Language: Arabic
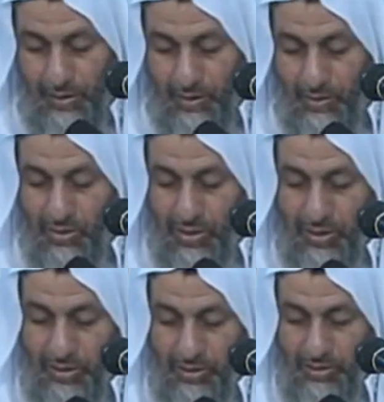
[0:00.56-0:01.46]

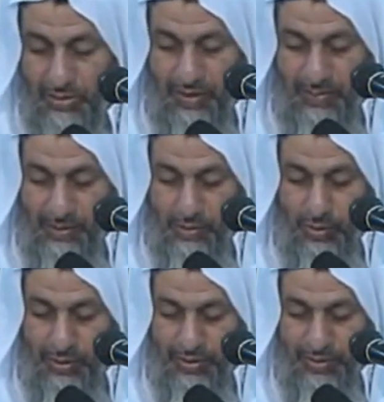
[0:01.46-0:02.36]
يقول سمعت
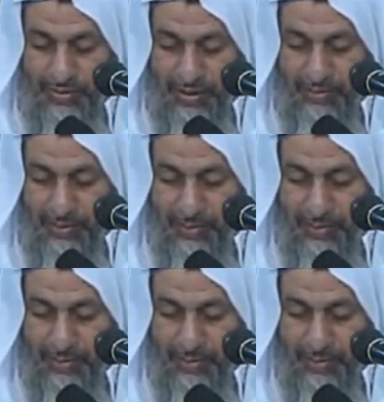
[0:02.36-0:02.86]
أن الصيام